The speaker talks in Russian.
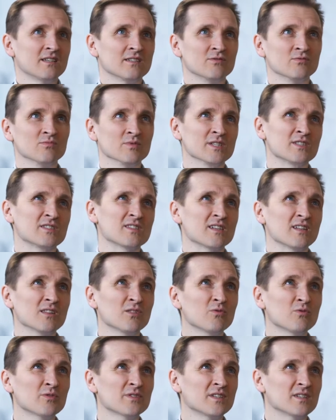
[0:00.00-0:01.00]
Я думаю,
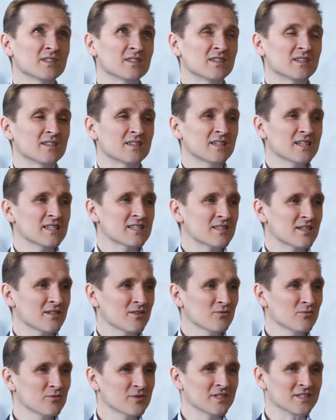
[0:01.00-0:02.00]
астрология, какая
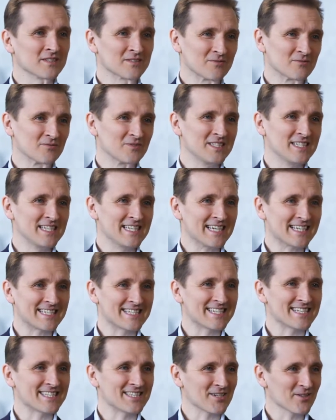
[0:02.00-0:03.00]
астрология, ну где я,
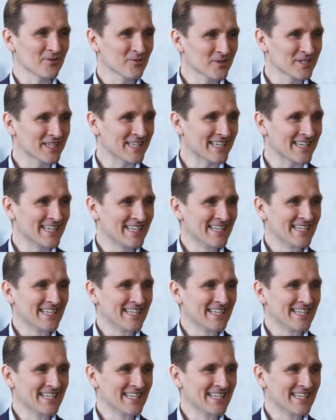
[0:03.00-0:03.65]
где астрология?